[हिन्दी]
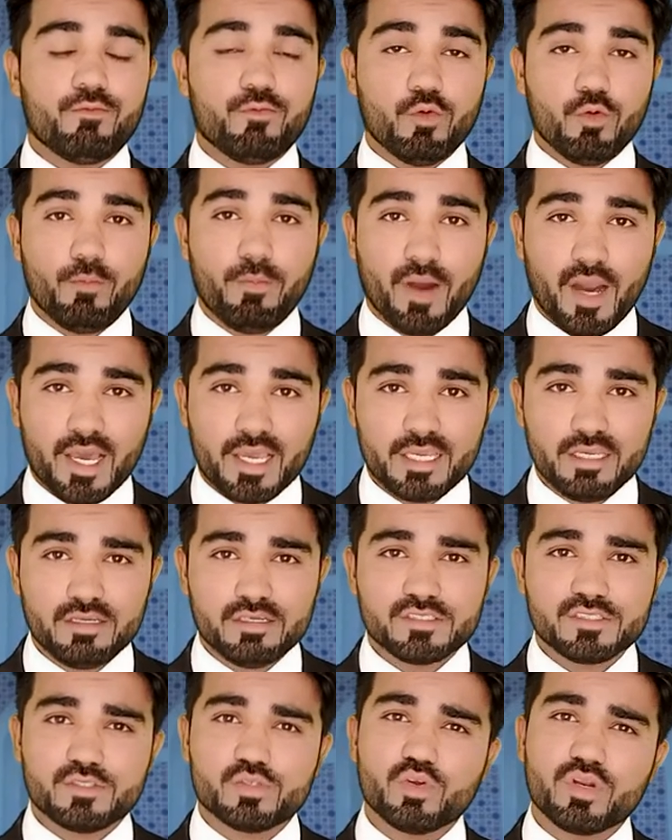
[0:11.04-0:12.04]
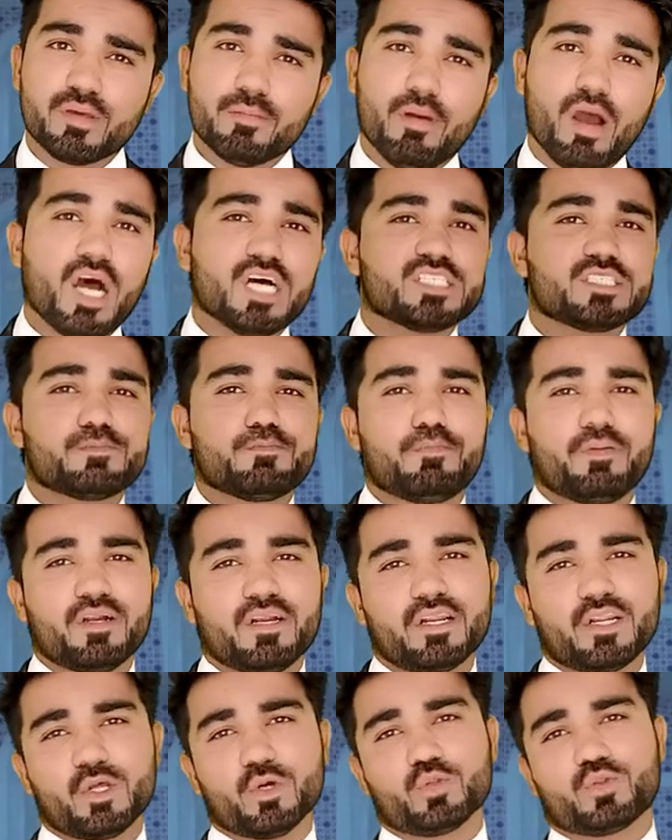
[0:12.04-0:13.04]
वो भाई जो नमाज
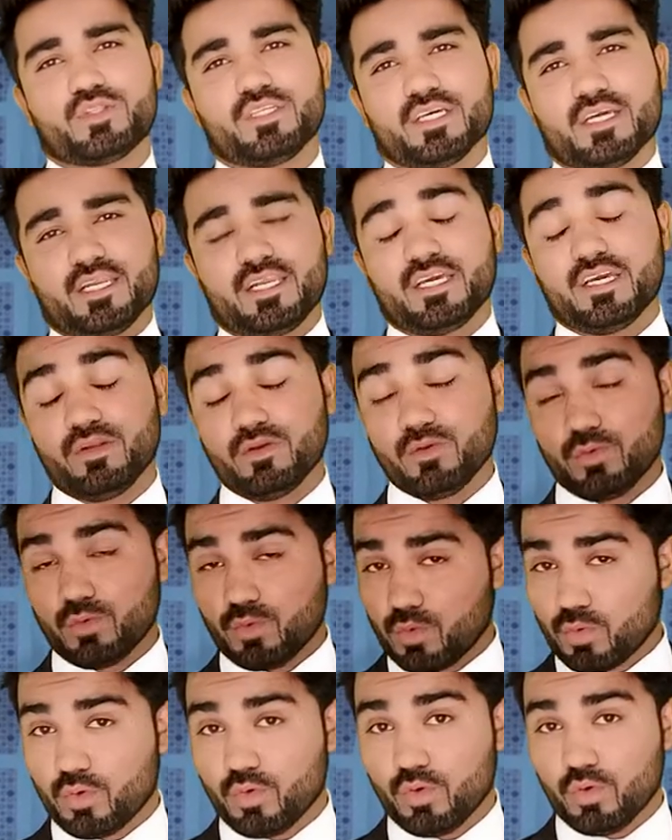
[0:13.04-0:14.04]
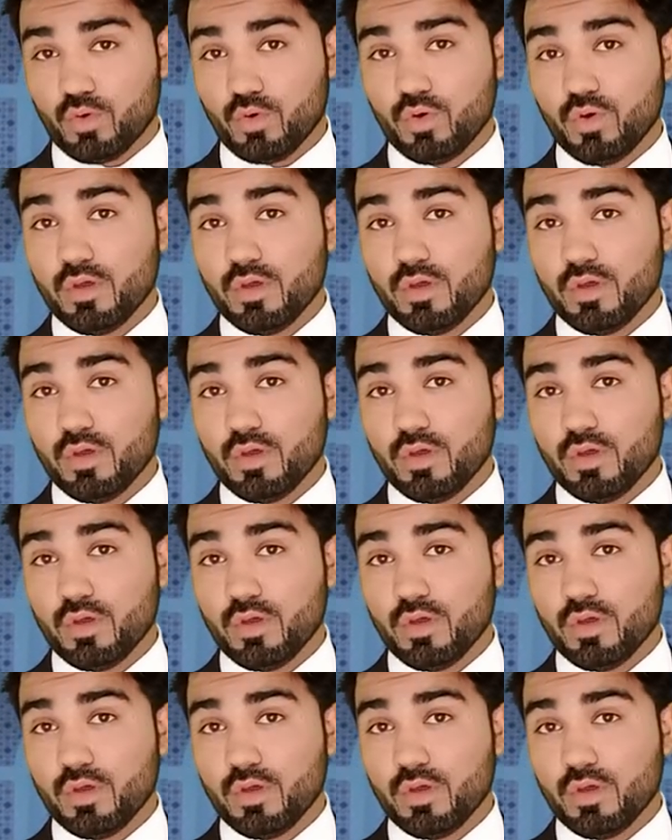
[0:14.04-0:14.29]
पढ़ रहे होते हैं लेकिन उनको